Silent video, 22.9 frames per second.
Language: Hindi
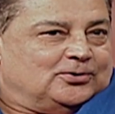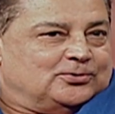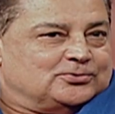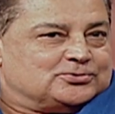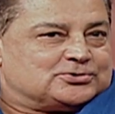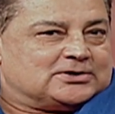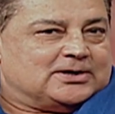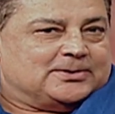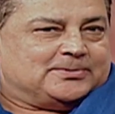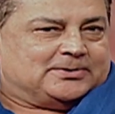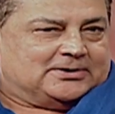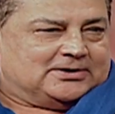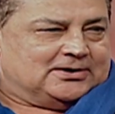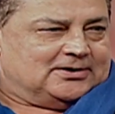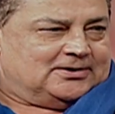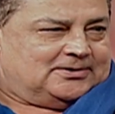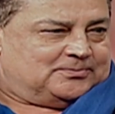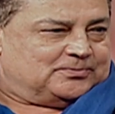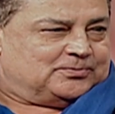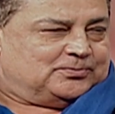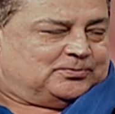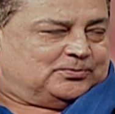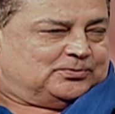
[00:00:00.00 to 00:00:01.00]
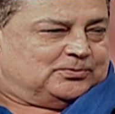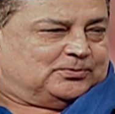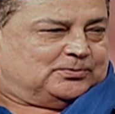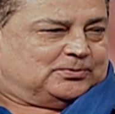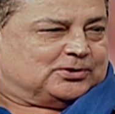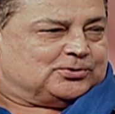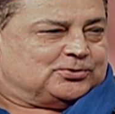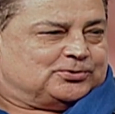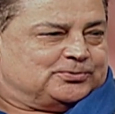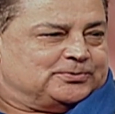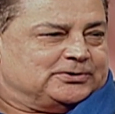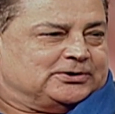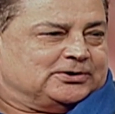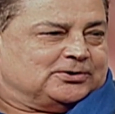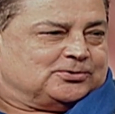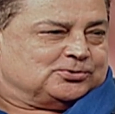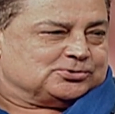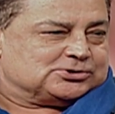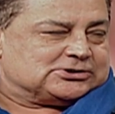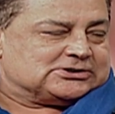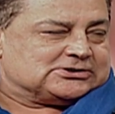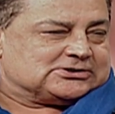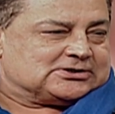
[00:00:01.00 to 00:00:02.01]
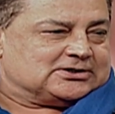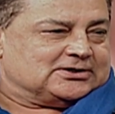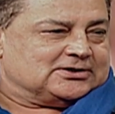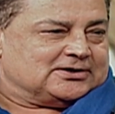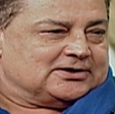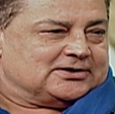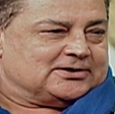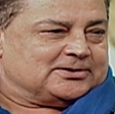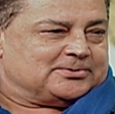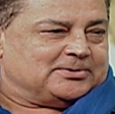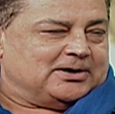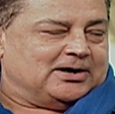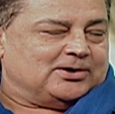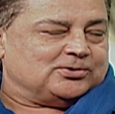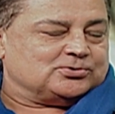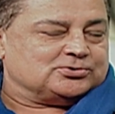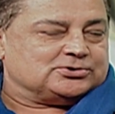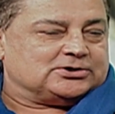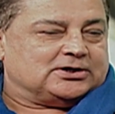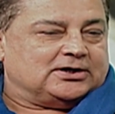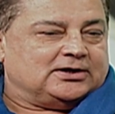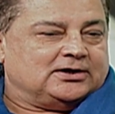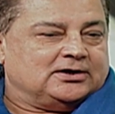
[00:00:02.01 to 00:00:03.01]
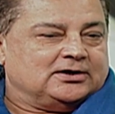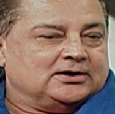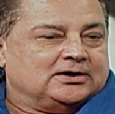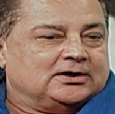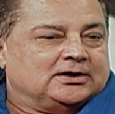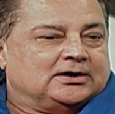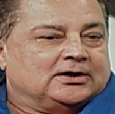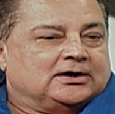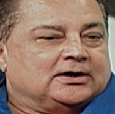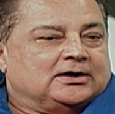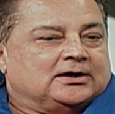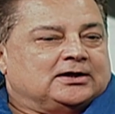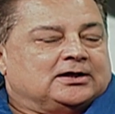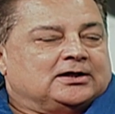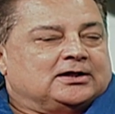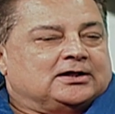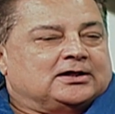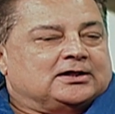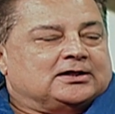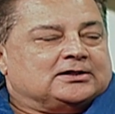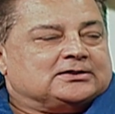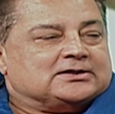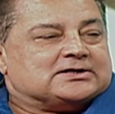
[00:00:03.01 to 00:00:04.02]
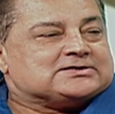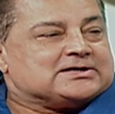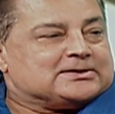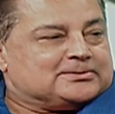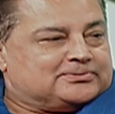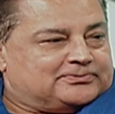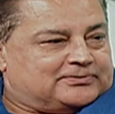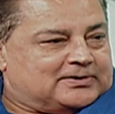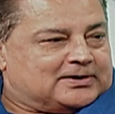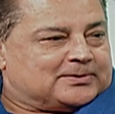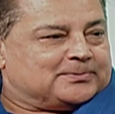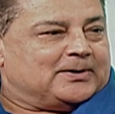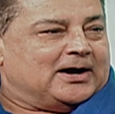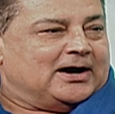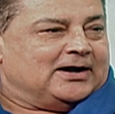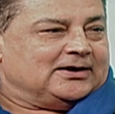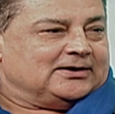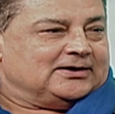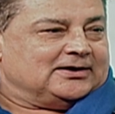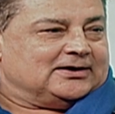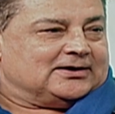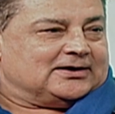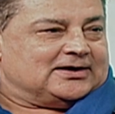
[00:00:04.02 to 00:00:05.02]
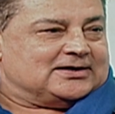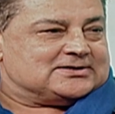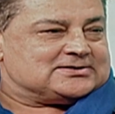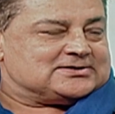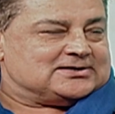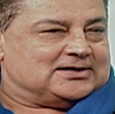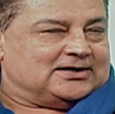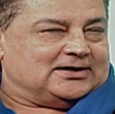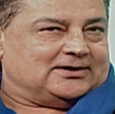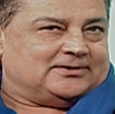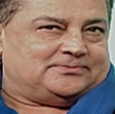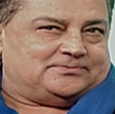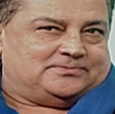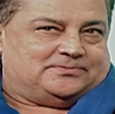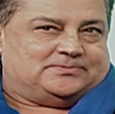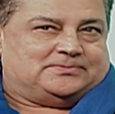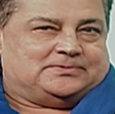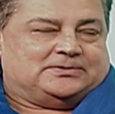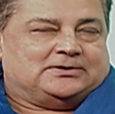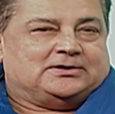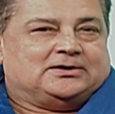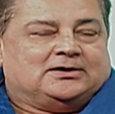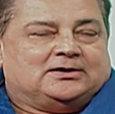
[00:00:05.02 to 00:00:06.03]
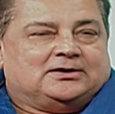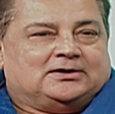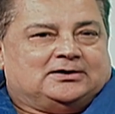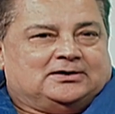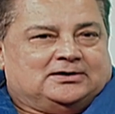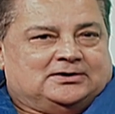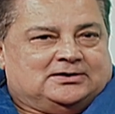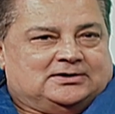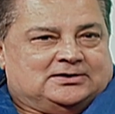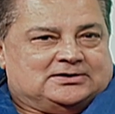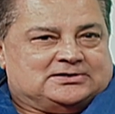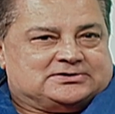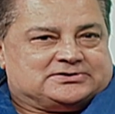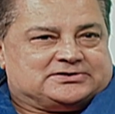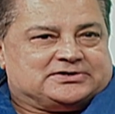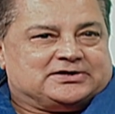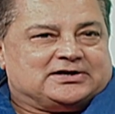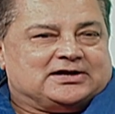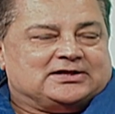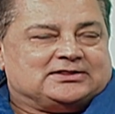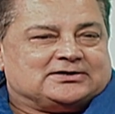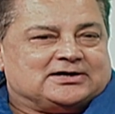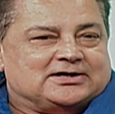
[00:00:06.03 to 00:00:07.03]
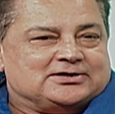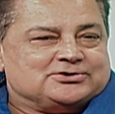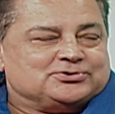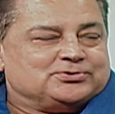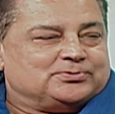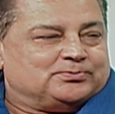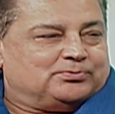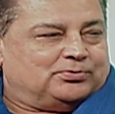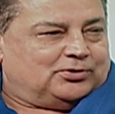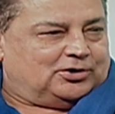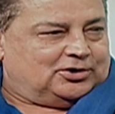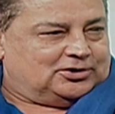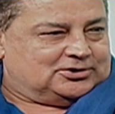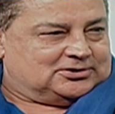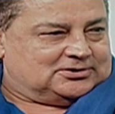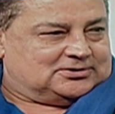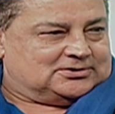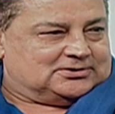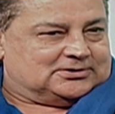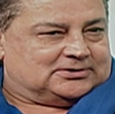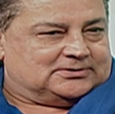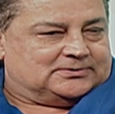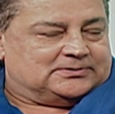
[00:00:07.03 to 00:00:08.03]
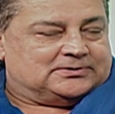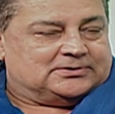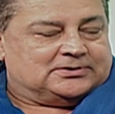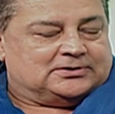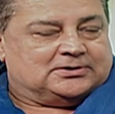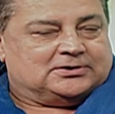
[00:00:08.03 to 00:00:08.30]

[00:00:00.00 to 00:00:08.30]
उसका मैंने बखूबी कोशिश की कि निर्वाह हो जाए दरअसल फरमान एक ऐसा सीरियल था जो बहुत आ,